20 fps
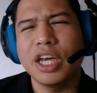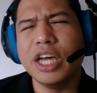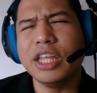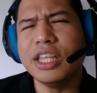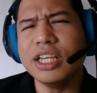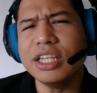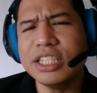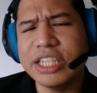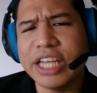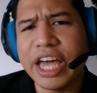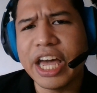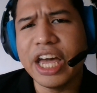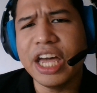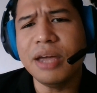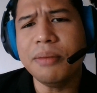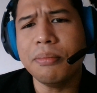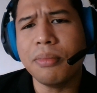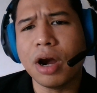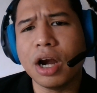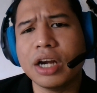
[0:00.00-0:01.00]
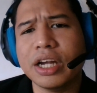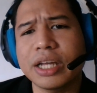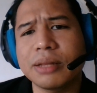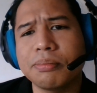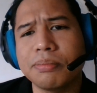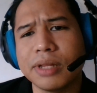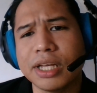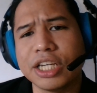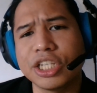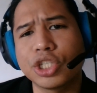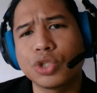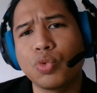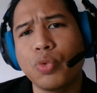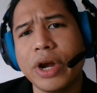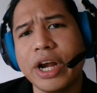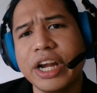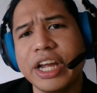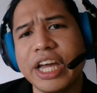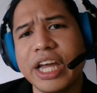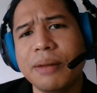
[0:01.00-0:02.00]
It is a marketplace
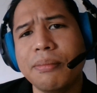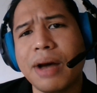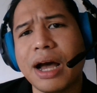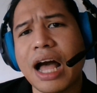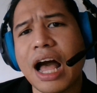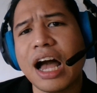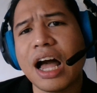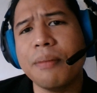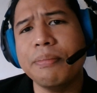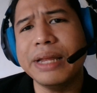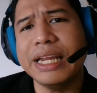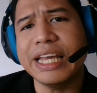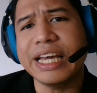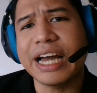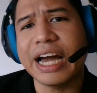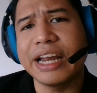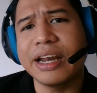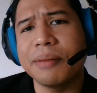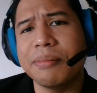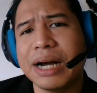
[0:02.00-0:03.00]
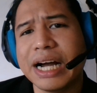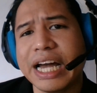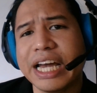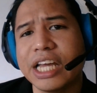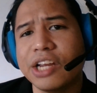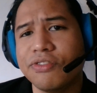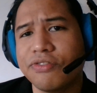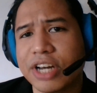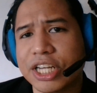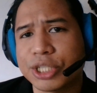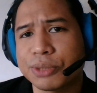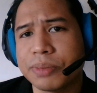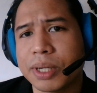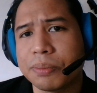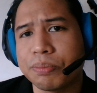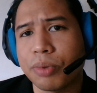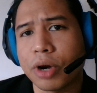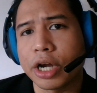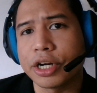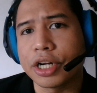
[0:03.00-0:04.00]
wherein makakabili ka ng mga
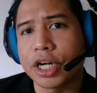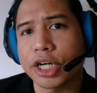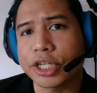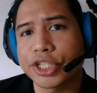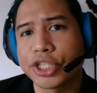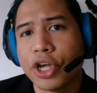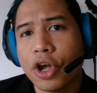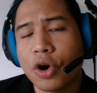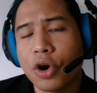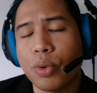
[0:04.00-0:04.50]
investment products.